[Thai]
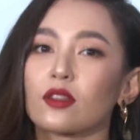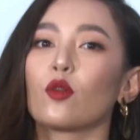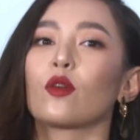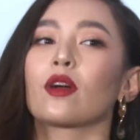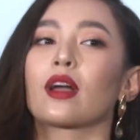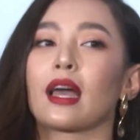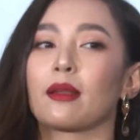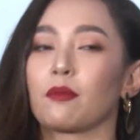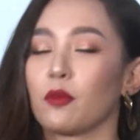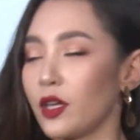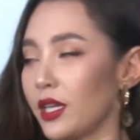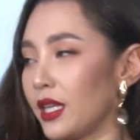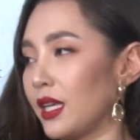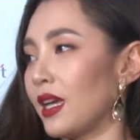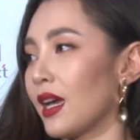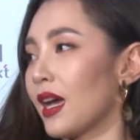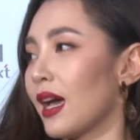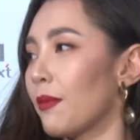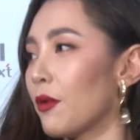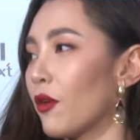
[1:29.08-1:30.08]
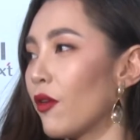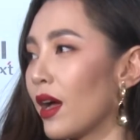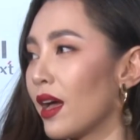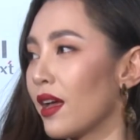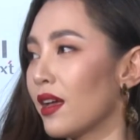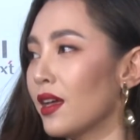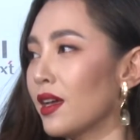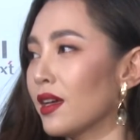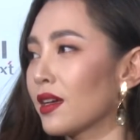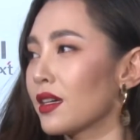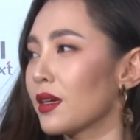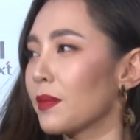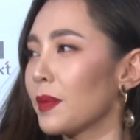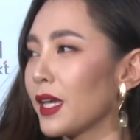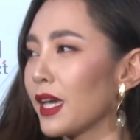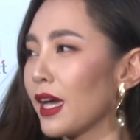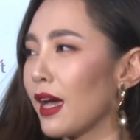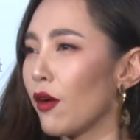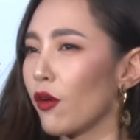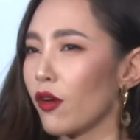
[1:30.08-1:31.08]
ตรงกันพอดีค่ะ เพราะว่าคือ
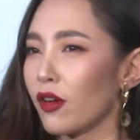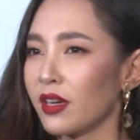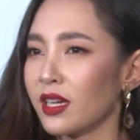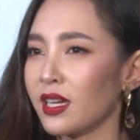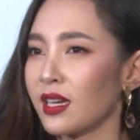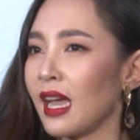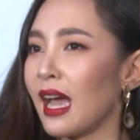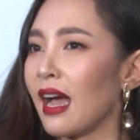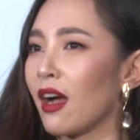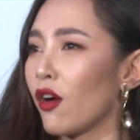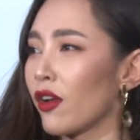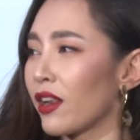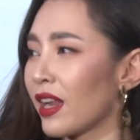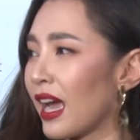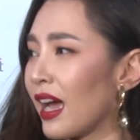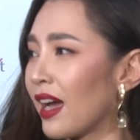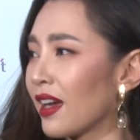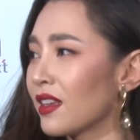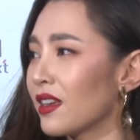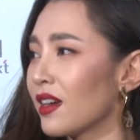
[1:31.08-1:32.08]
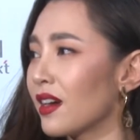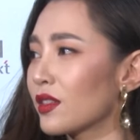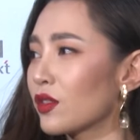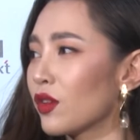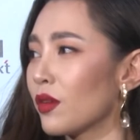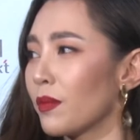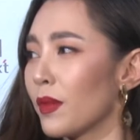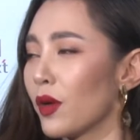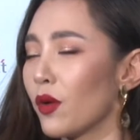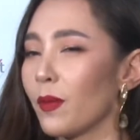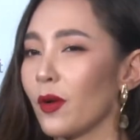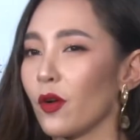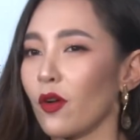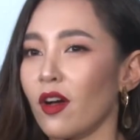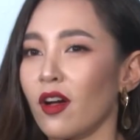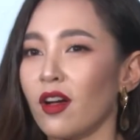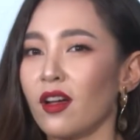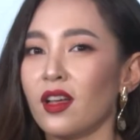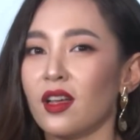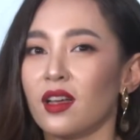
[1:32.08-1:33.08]
พี่เขาก็เดินทางค่อนข้างเยอะ ส่วนเบลเบล
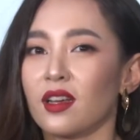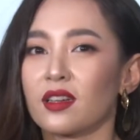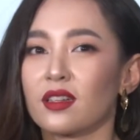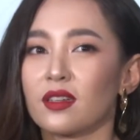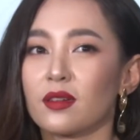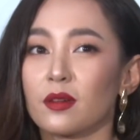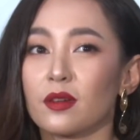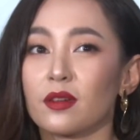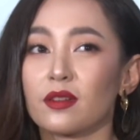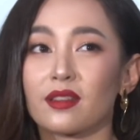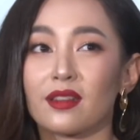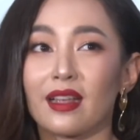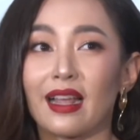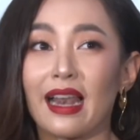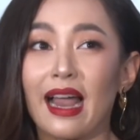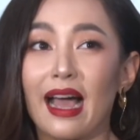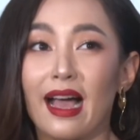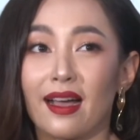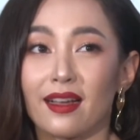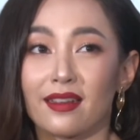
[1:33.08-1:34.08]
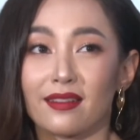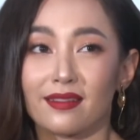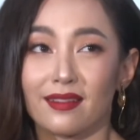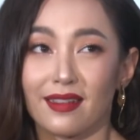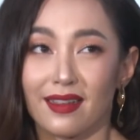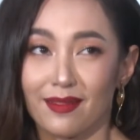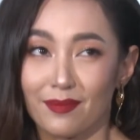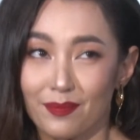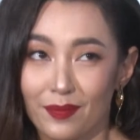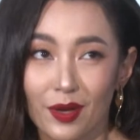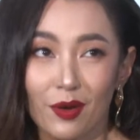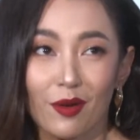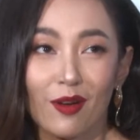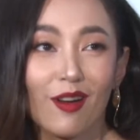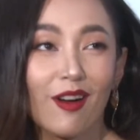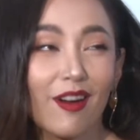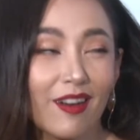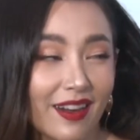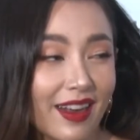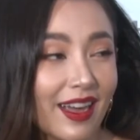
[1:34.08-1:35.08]
ก็คือตารางเบล
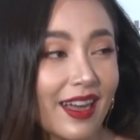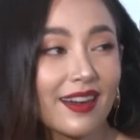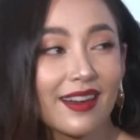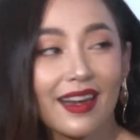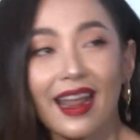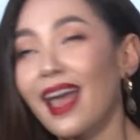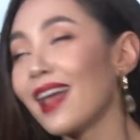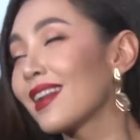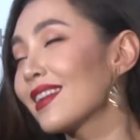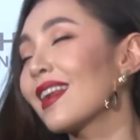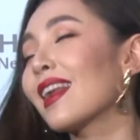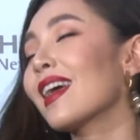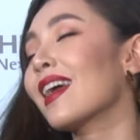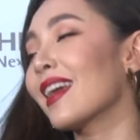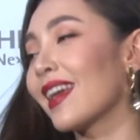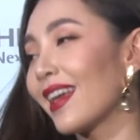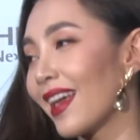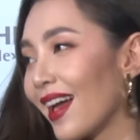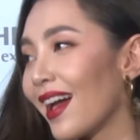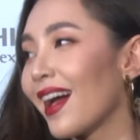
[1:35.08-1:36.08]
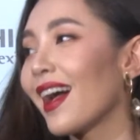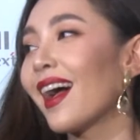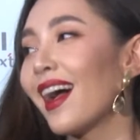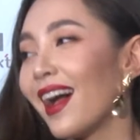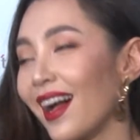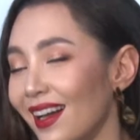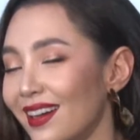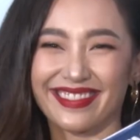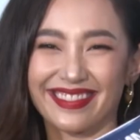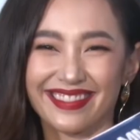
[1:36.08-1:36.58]
ก็ค่อนข้างแน่นอะไรอย่างเงี้ยค่ะ